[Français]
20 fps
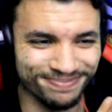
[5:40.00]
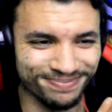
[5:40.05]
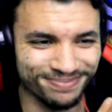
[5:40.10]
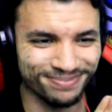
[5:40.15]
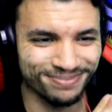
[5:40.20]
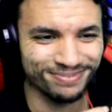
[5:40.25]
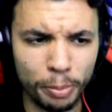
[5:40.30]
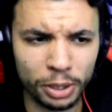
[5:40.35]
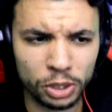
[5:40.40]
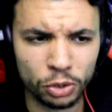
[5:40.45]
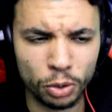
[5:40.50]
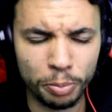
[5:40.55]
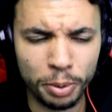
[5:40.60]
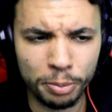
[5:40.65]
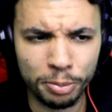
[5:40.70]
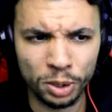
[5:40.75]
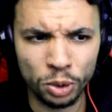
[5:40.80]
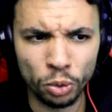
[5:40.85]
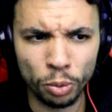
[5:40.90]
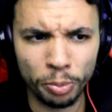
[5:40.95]
Hmm. Ouais, parce que
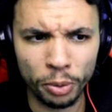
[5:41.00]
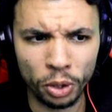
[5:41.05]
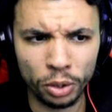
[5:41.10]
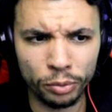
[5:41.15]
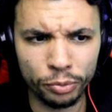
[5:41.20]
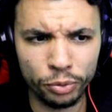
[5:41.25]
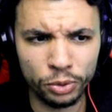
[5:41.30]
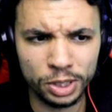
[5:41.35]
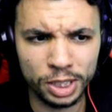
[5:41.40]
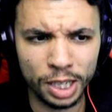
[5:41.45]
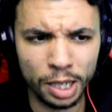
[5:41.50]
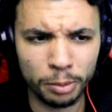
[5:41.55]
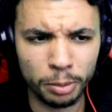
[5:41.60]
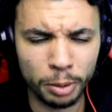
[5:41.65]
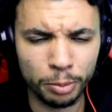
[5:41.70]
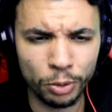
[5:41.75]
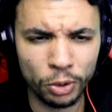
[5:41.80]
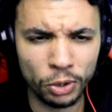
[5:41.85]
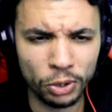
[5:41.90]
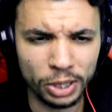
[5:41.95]
Pipino prend une fusée à un
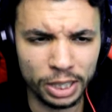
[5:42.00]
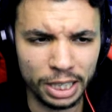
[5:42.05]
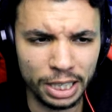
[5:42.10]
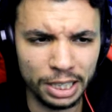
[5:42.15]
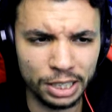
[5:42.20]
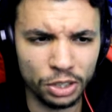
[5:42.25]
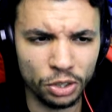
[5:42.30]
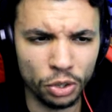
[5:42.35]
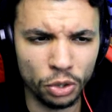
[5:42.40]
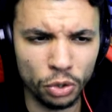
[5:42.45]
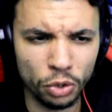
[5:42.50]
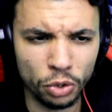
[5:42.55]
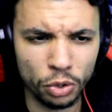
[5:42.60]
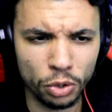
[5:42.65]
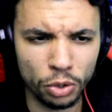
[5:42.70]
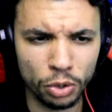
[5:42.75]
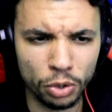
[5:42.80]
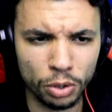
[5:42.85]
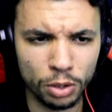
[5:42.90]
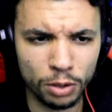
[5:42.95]
moment et il gueule
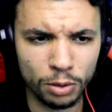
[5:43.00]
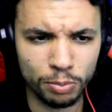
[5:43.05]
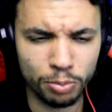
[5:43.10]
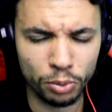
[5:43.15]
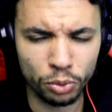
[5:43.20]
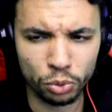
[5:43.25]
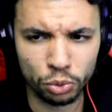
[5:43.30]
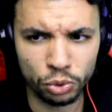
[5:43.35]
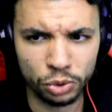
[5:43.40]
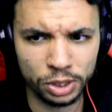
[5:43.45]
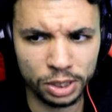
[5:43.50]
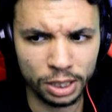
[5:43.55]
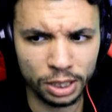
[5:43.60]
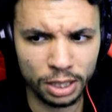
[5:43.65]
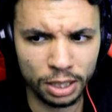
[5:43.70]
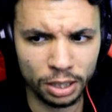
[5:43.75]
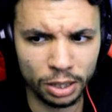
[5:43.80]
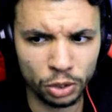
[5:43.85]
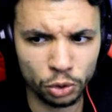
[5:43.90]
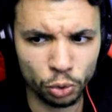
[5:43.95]
euh, pour je ne
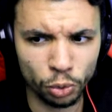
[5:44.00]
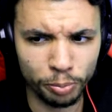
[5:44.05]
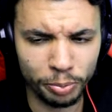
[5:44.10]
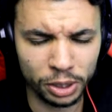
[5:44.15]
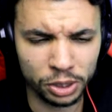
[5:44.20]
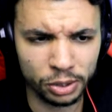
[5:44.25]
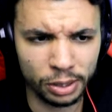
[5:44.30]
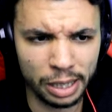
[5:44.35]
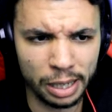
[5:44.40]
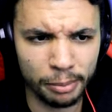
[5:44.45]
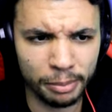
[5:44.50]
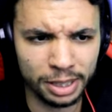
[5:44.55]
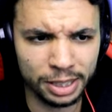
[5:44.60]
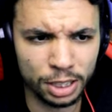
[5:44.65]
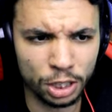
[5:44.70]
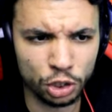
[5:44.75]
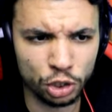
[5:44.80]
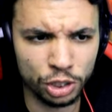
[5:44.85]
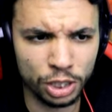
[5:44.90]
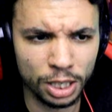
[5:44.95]
sais quelle raison, parce qu'il y a un
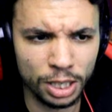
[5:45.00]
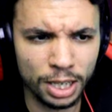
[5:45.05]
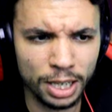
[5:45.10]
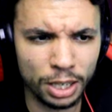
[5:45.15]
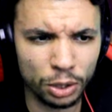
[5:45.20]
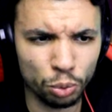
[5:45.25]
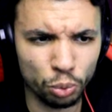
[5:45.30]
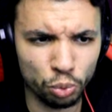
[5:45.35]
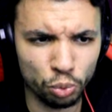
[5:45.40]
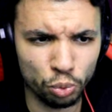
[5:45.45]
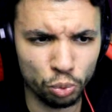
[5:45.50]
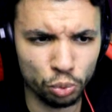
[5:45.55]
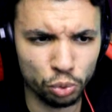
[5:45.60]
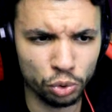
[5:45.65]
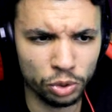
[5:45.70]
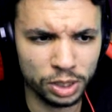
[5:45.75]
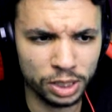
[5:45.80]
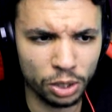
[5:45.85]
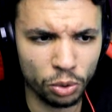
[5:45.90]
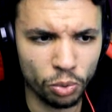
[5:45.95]
message d'alerte ou
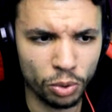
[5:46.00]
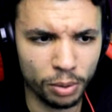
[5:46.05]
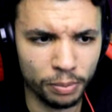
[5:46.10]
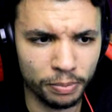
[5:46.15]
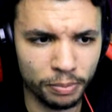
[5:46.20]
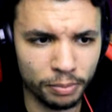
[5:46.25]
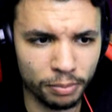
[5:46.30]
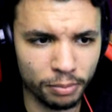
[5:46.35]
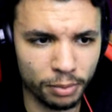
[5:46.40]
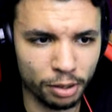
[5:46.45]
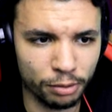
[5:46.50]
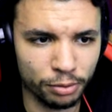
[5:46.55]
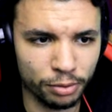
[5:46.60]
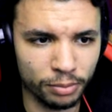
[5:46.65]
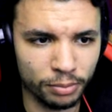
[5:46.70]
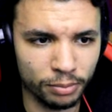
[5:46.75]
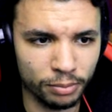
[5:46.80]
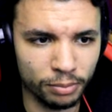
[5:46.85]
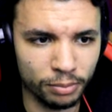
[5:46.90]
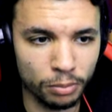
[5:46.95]
je ne sais quoi.
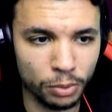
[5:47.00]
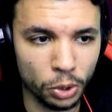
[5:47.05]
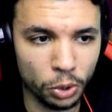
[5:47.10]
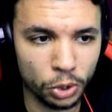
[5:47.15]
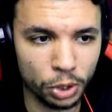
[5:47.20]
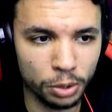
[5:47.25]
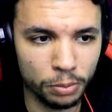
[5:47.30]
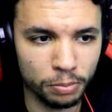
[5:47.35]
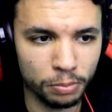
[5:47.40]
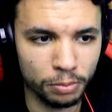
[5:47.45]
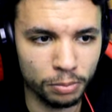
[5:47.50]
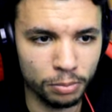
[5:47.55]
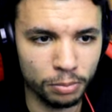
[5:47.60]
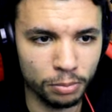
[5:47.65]
Bref. Ok.